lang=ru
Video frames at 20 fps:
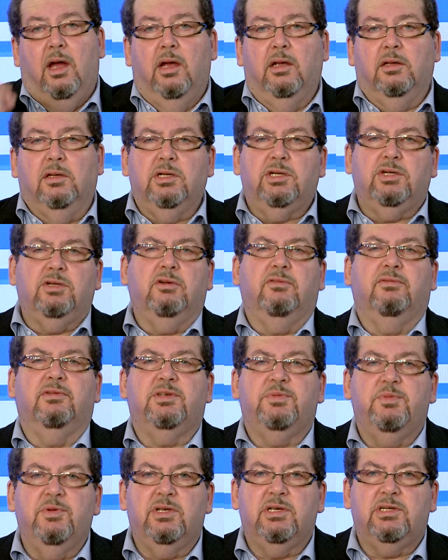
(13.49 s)
Еще в
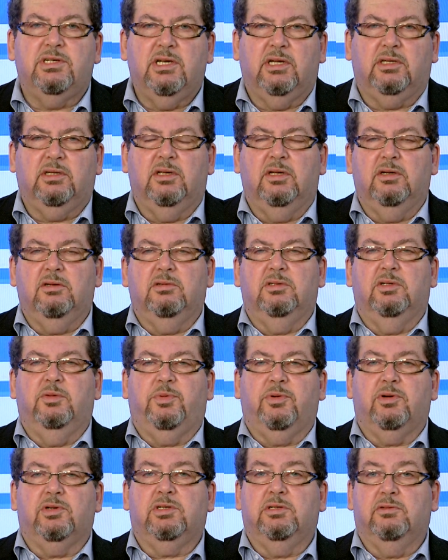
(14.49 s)
80-е годы
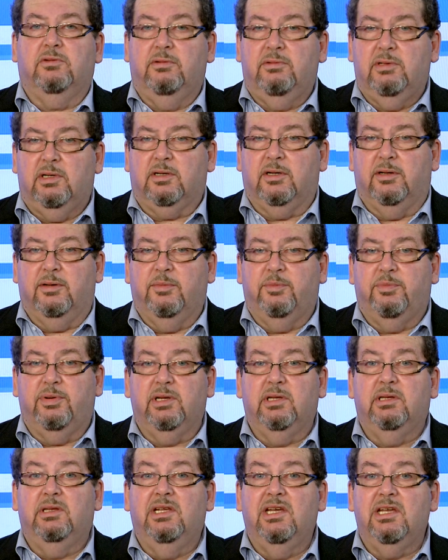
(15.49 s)
прошлого века
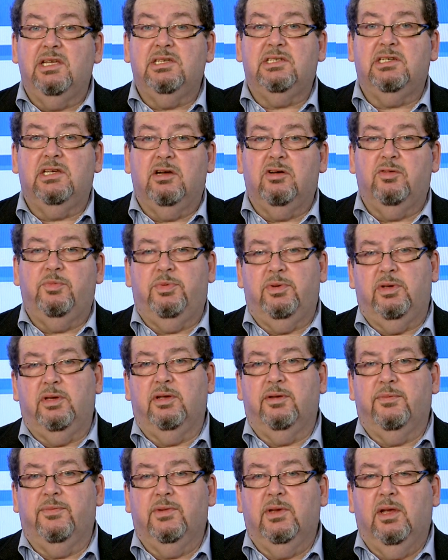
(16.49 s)
при Дэн Сяопине